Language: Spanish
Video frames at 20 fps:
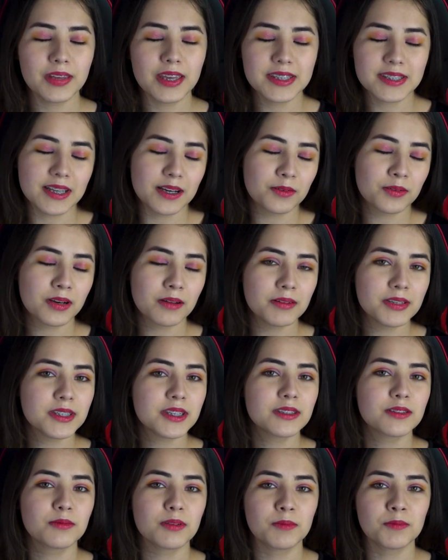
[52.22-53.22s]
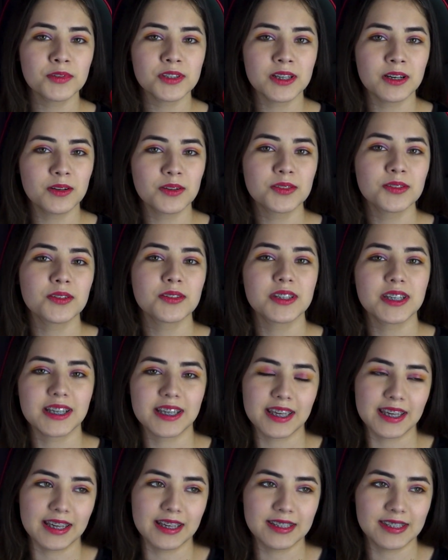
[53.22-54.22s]
Y si alguna vez estuvimos celosos
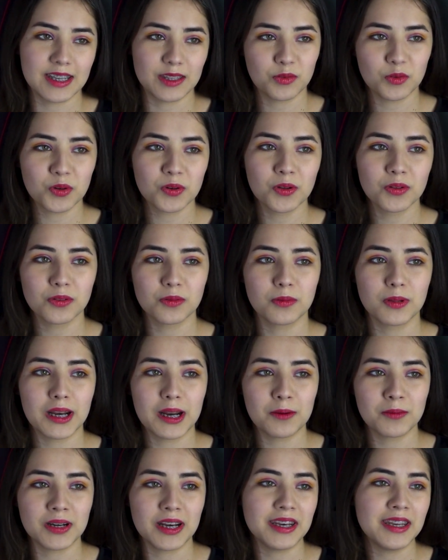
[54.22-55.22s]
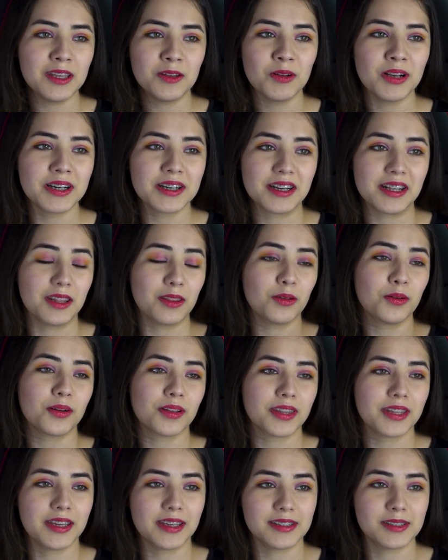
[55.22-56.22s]
de que Saturno tuviera un anillo
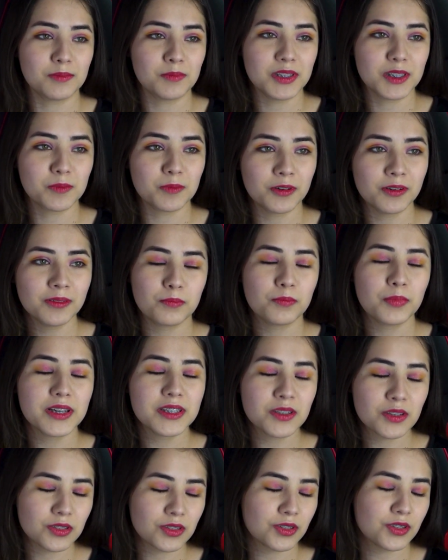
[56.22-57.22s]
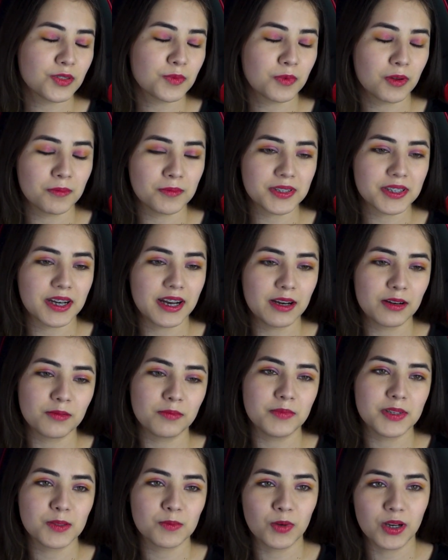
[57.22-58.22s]
alrededor de sí mismo, pues nosotros podemos crear
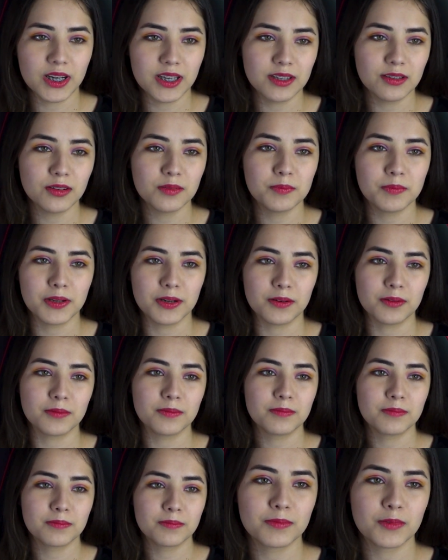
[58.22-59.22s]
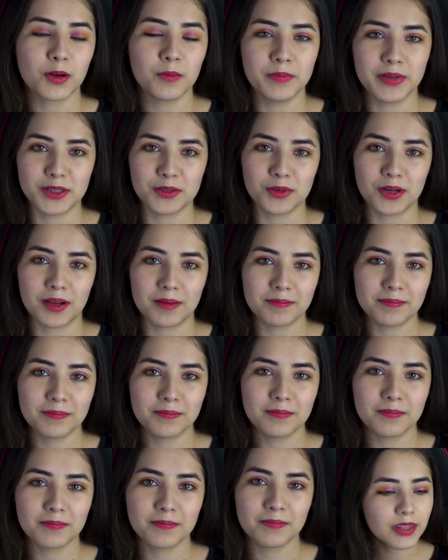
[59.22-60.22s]
un mismo anillo, pero con basura.
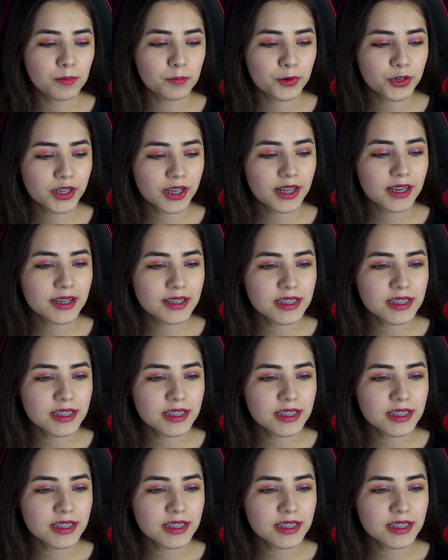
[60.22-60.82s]
¿Y por qué en